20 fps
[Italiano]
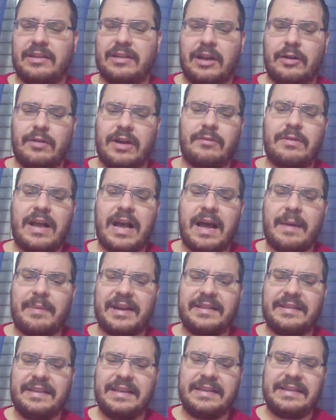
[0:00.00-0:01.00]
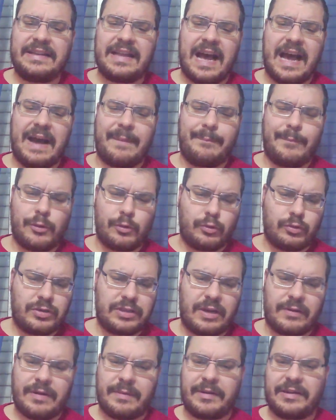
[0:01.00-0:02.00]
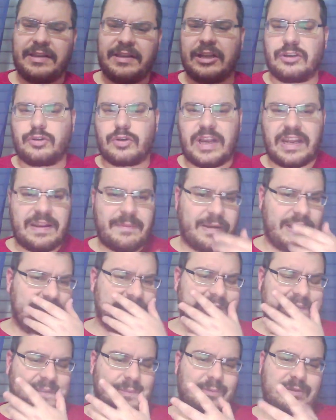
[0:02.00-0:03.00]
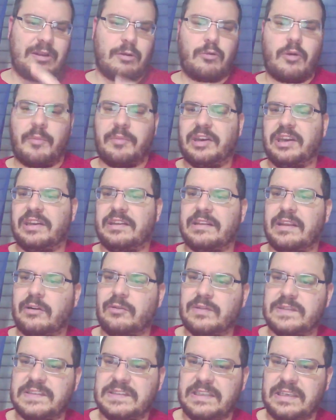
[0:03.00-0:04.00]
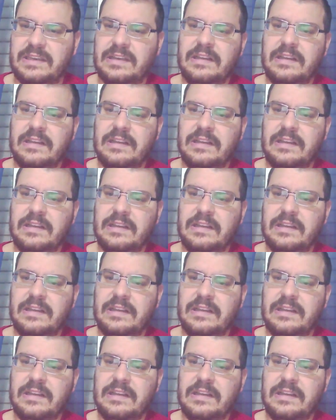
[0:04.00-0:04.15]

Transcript: Allora, una partita brutta, una partita giocata malissimo dagli uomini De Rossi,